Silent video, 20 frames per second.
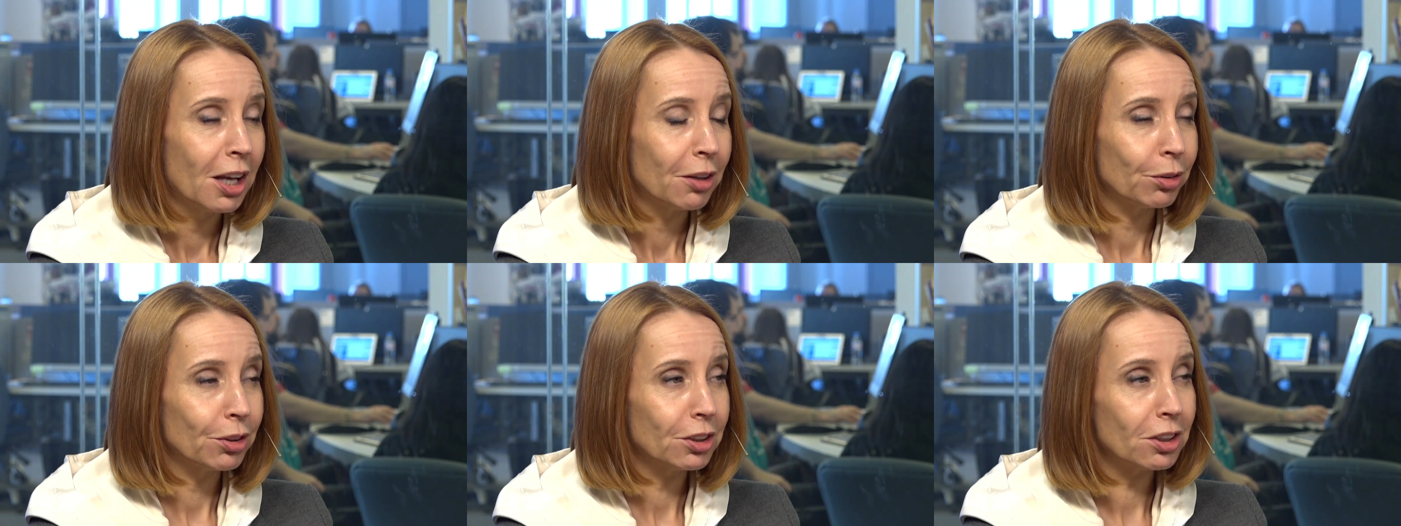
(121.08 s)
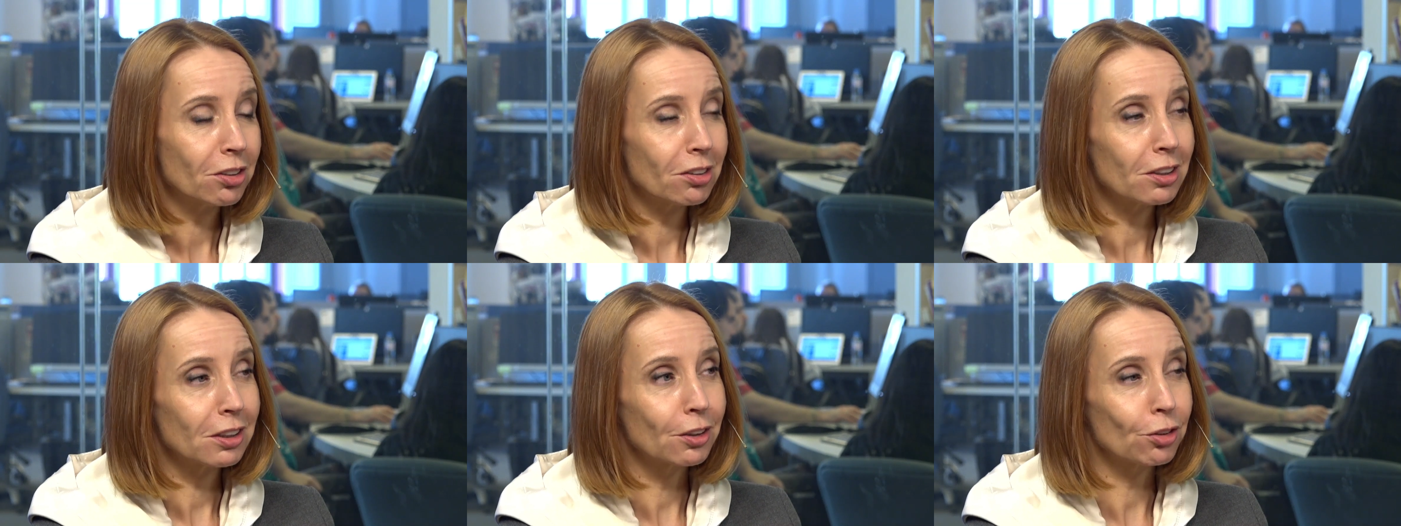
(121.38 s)
Вот
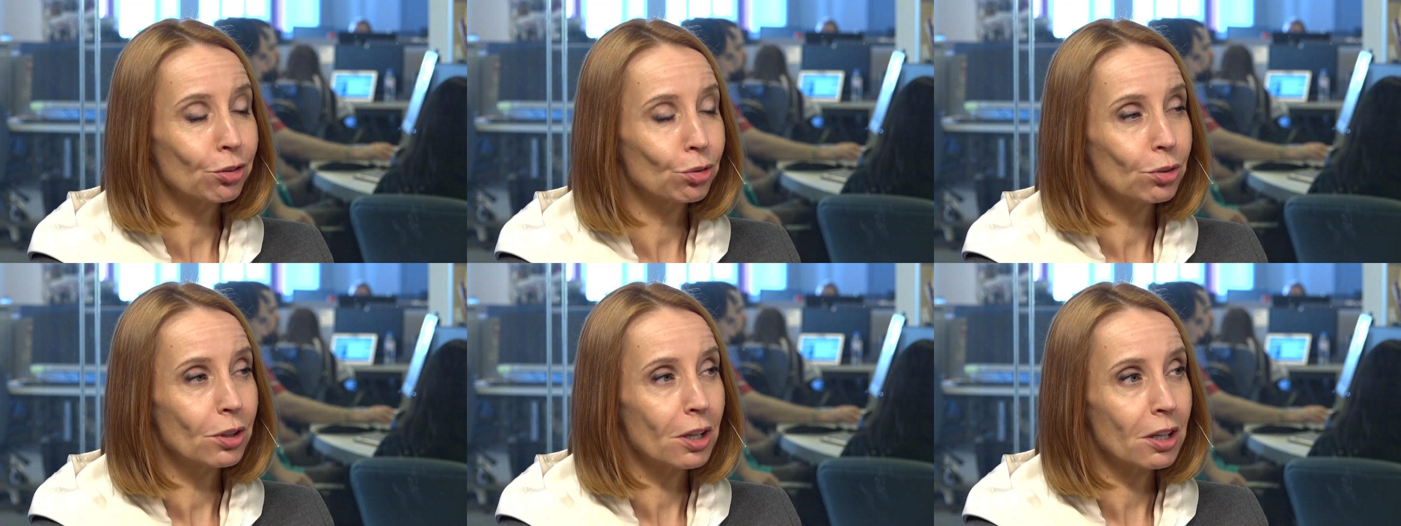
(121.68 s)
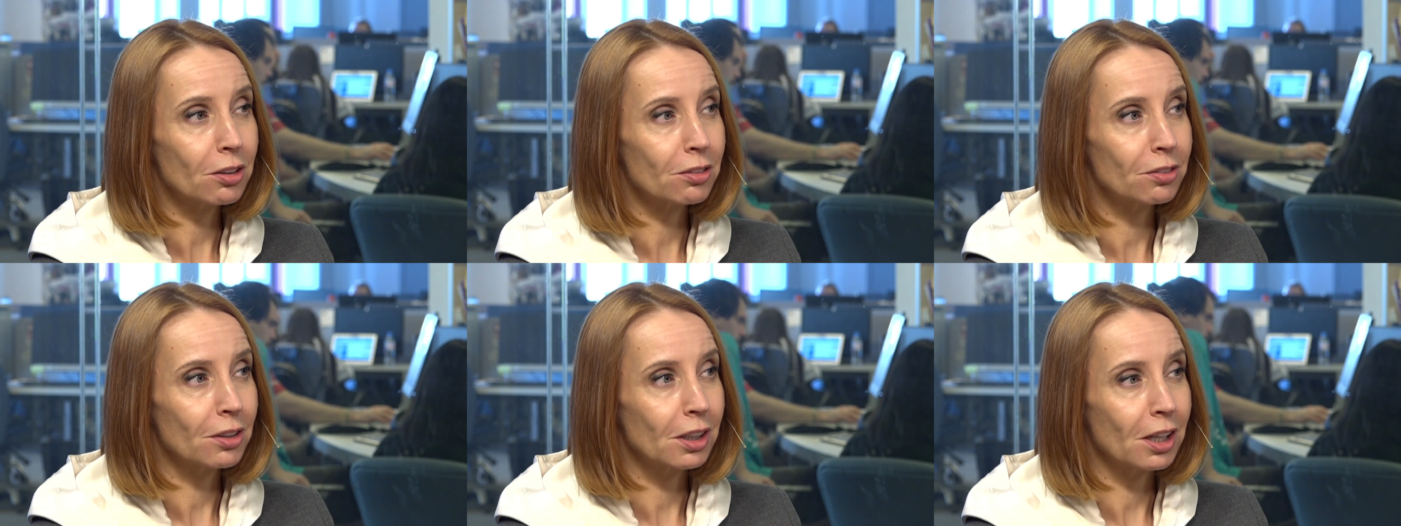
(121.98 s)
если
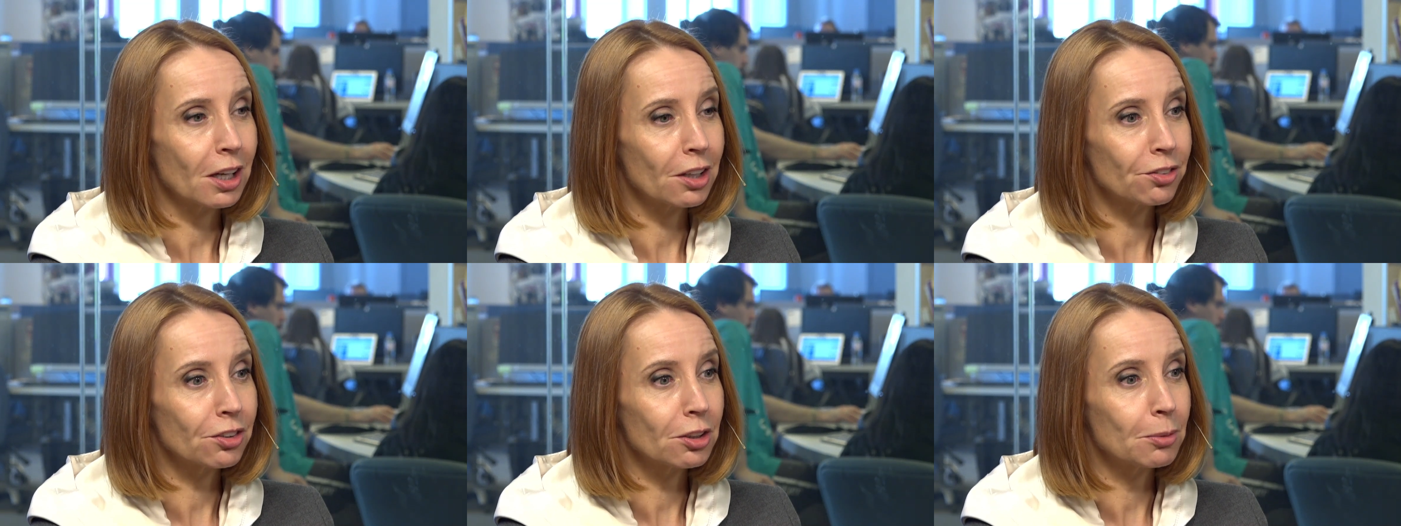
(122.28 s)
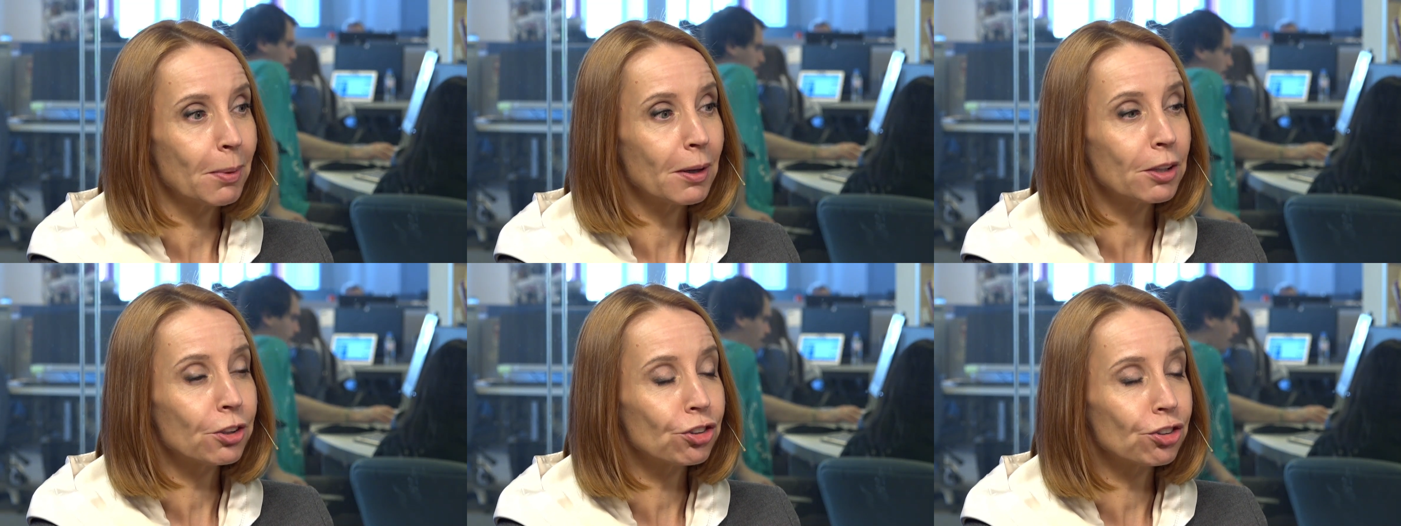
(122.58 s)
государство оказывает
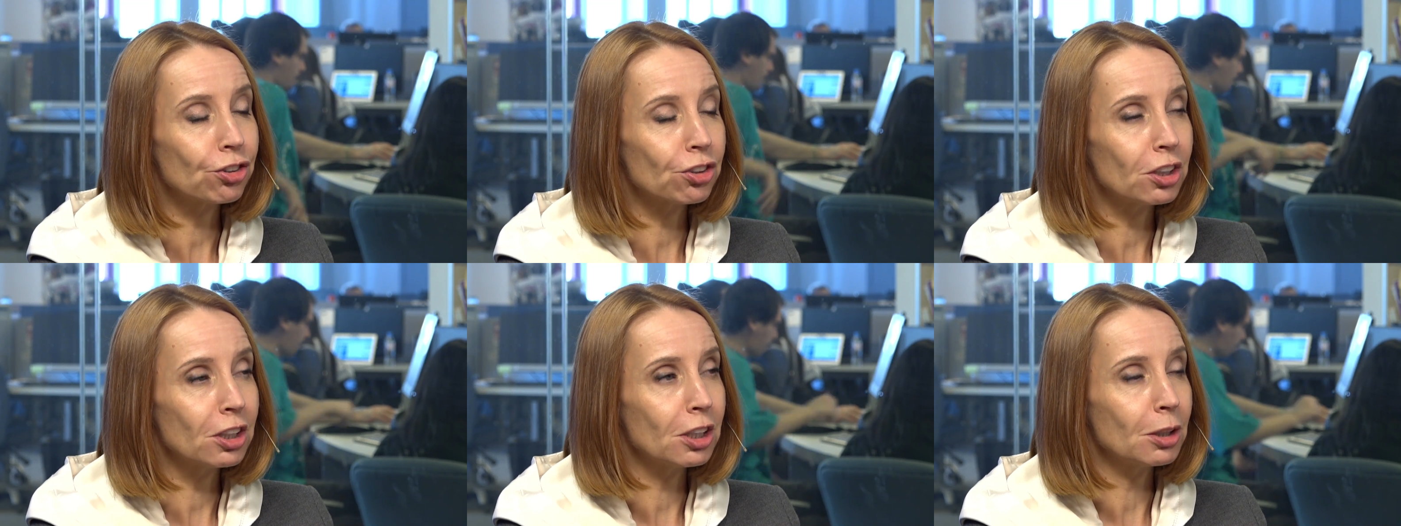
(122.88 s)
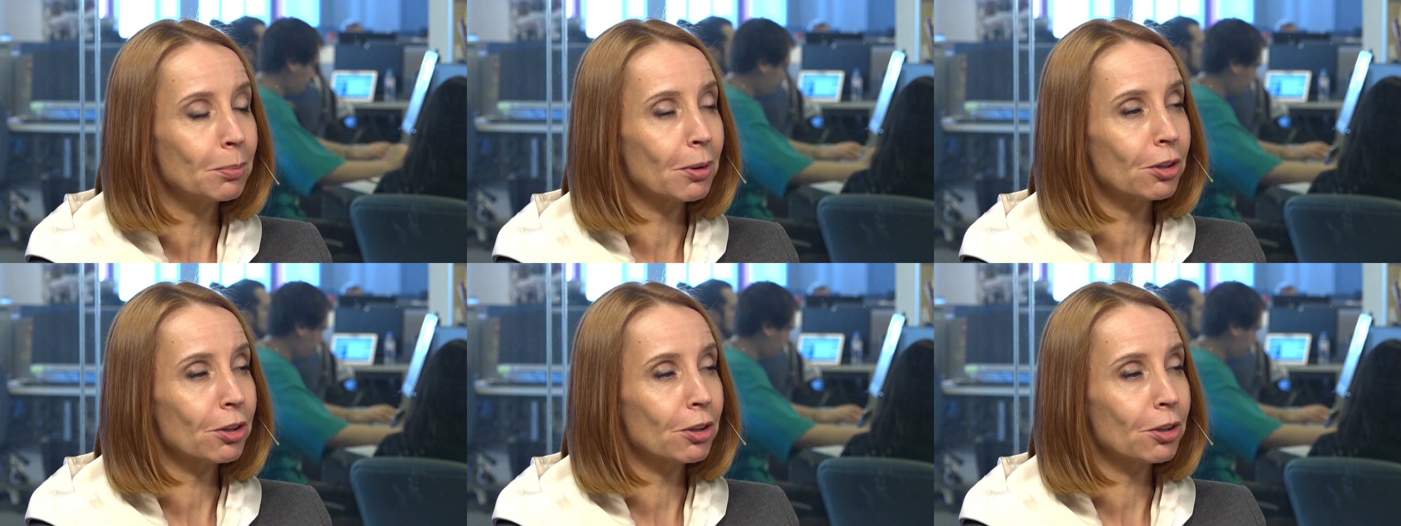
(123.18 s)
большие